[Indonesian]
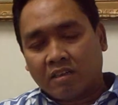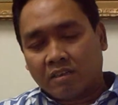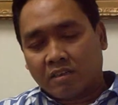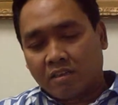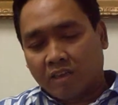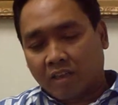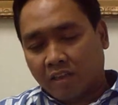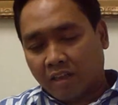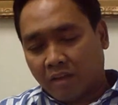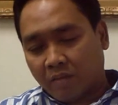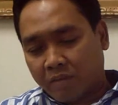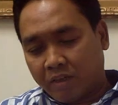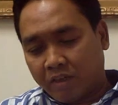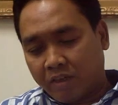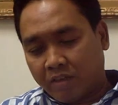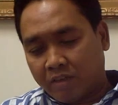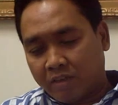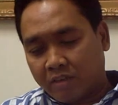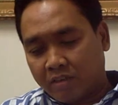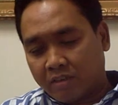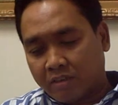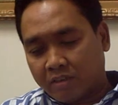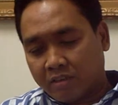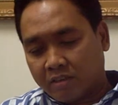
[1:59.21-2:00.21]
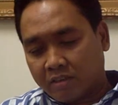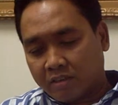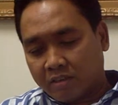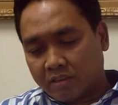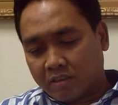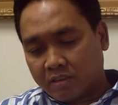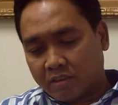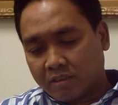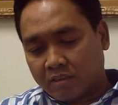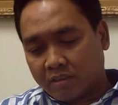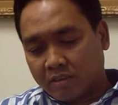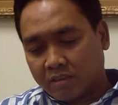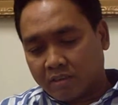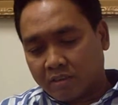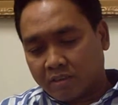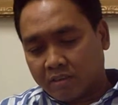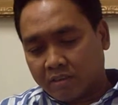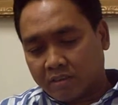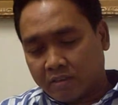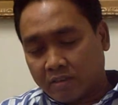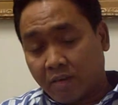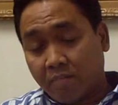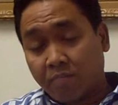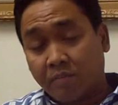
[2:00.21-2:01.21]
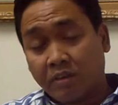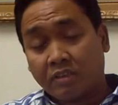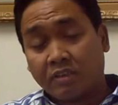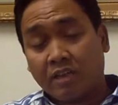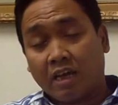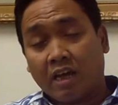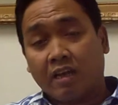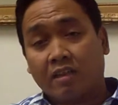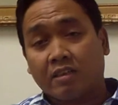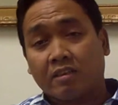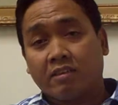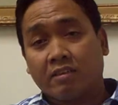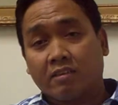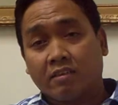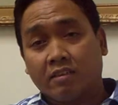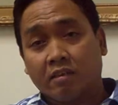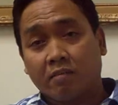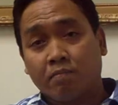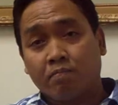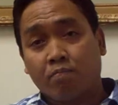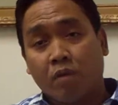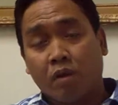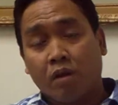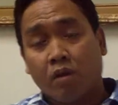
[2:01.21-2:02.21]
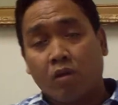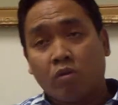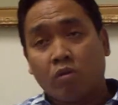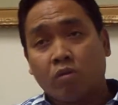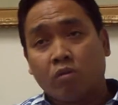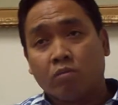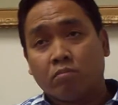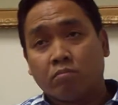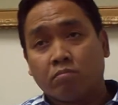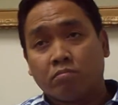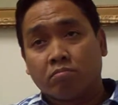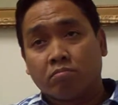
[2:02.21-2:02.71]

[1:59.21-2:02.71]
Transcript: Tetapi sampai saat ini belum